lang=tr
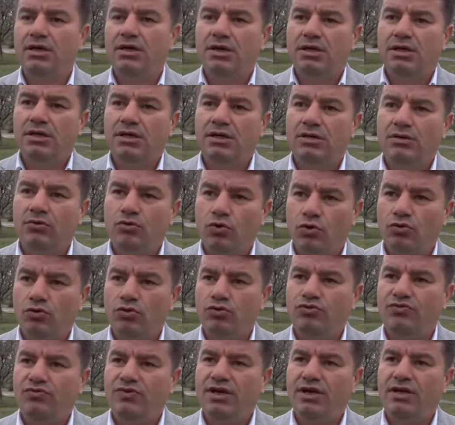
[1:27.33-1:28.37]
e,
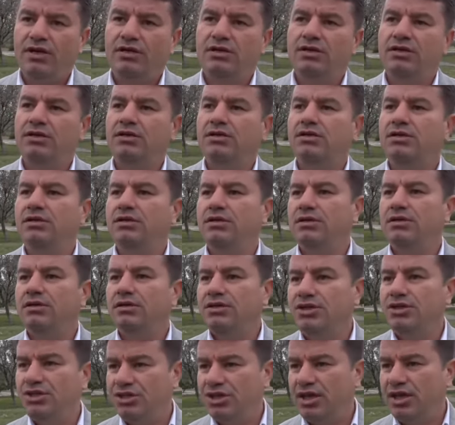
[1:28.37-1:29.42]
konut ve e,
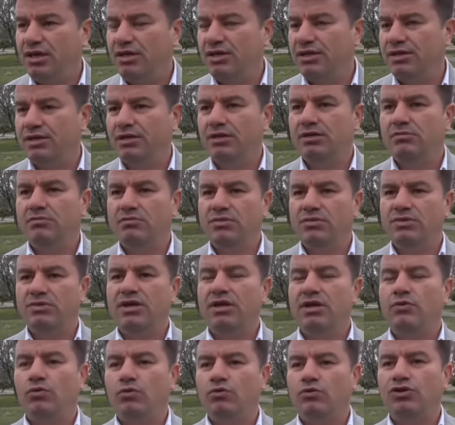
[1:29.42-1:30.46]
iş yerlerinden
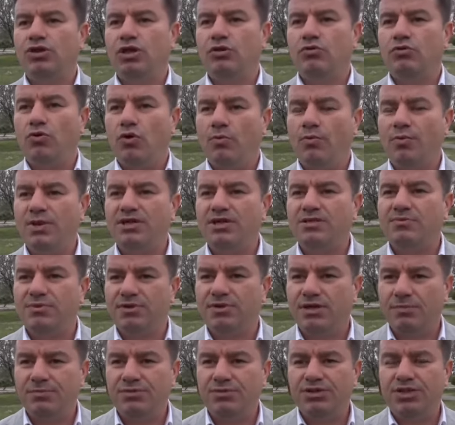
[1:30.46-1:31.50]
oluşan kompleks bir
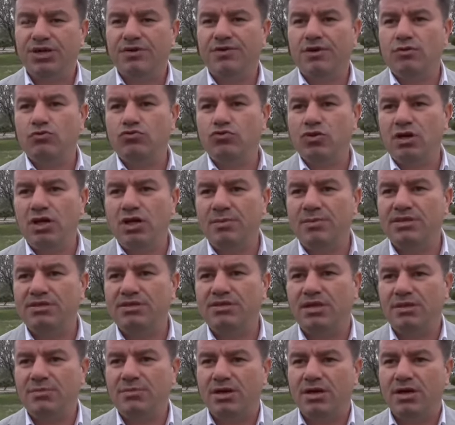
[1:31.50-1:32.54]
yapı. Çevre
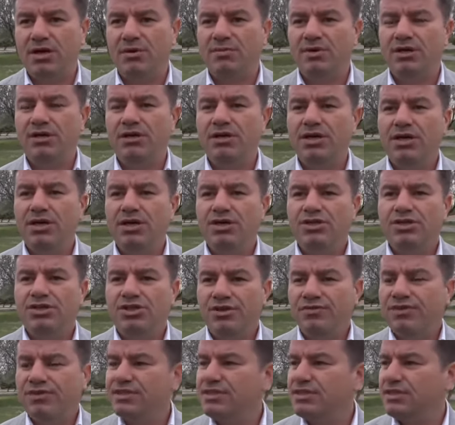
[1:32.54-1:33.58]
düzenlemesiyle beraber
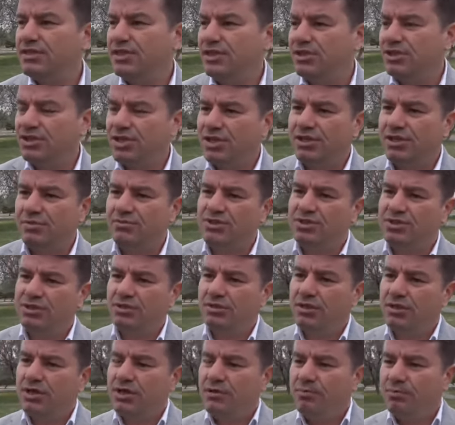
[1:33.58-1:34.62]
çevresine, şehrimizin
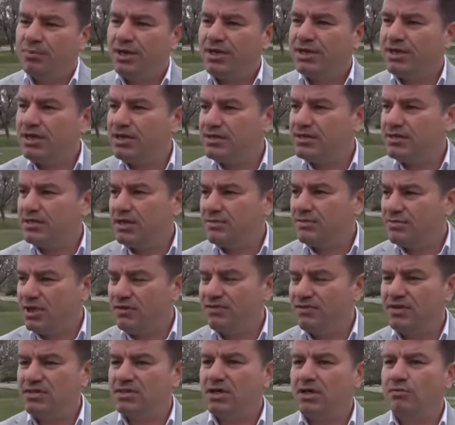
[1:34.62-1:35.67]
merkezinde
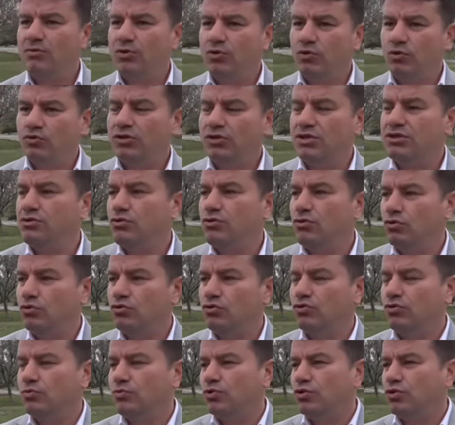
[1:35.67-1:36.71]
nefes alma noktası da
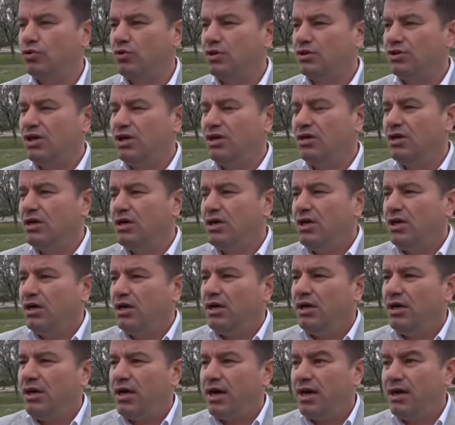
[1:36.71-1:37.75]
oluşturmuş olacak. E,
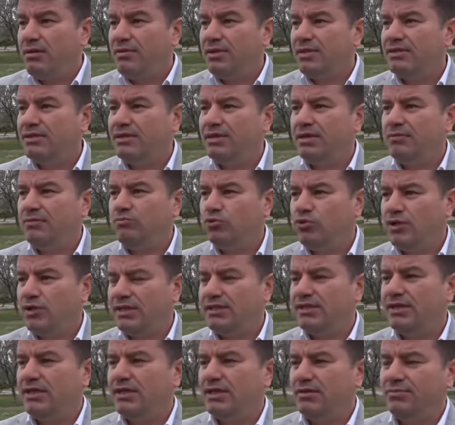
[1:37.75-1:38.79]
elbette bu
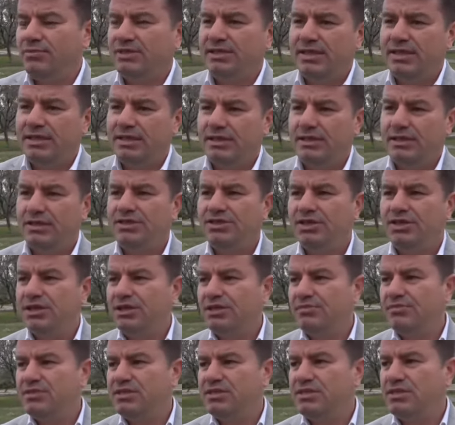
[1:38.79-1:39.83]
yeterli mi değil.
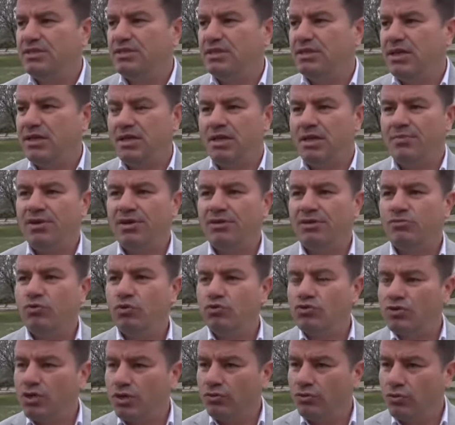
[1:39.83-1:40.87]
Şehrimizi yenilemek,
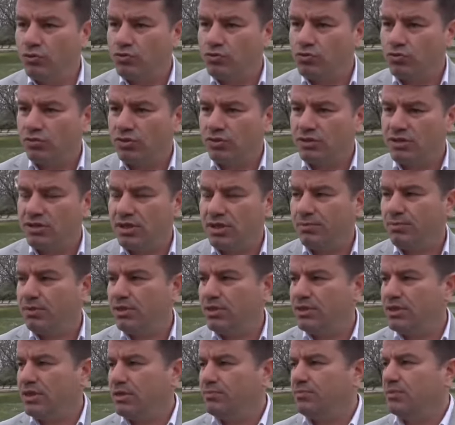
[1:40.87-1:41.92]
99 öncesi yapılan
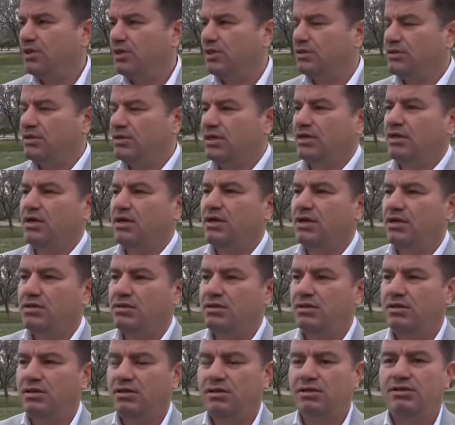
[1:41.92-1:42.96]
yapıların tekrarın e,
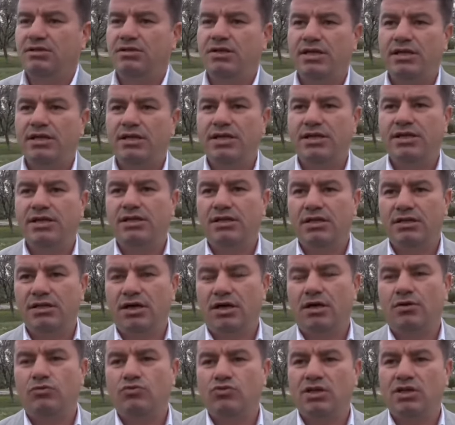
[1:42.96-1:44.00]
yenileriyle,
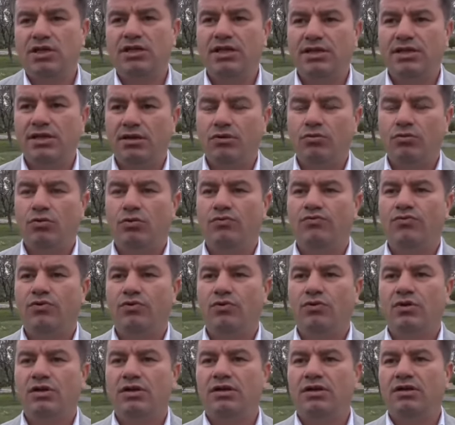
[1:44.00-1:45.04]
daha güzelleriyle,
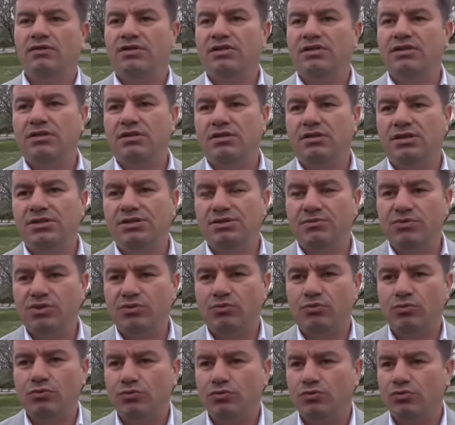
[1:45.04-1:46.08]
konforlarıyla vatandaşımızı
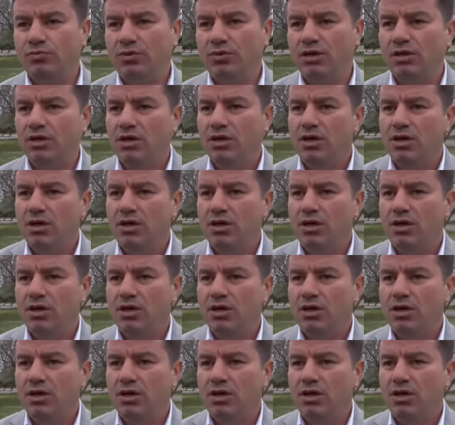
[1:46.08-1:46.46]
buluşturmak